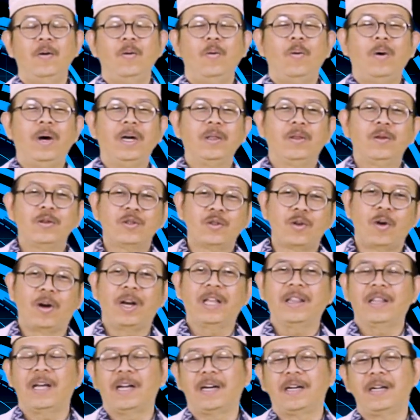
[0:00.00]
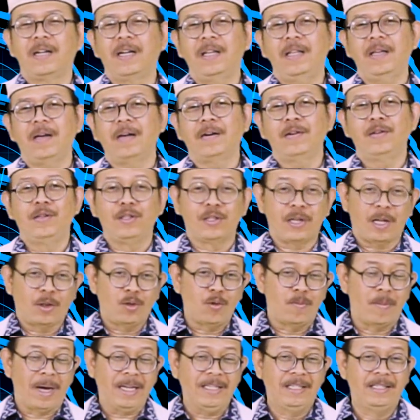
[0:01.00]
Wah itu sholat ada yang di
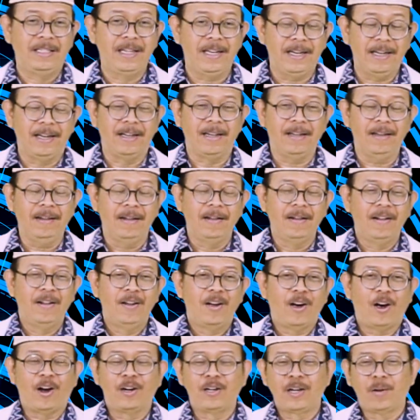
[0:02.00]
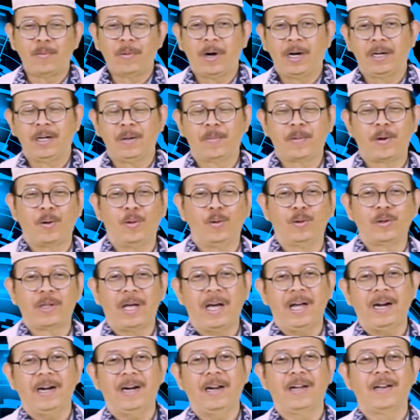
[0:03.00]
satu masjid nih, ada yang menghadap ke
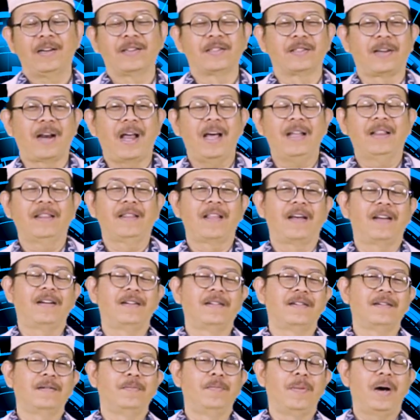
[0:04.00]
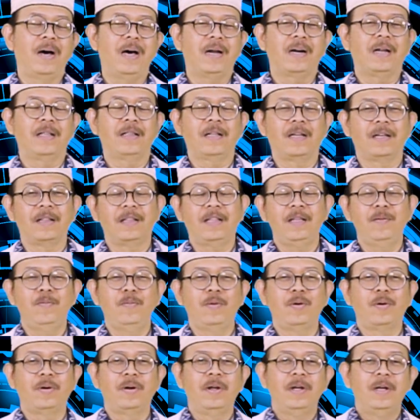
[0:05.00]
utara, ke selatan, ke barat, ke
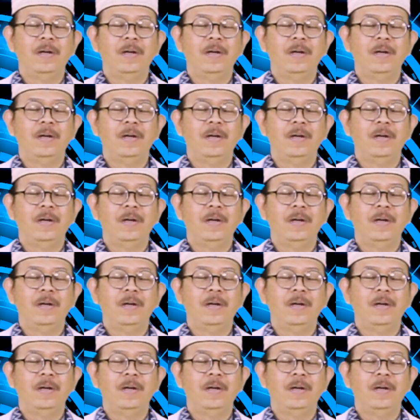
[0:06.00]
timur,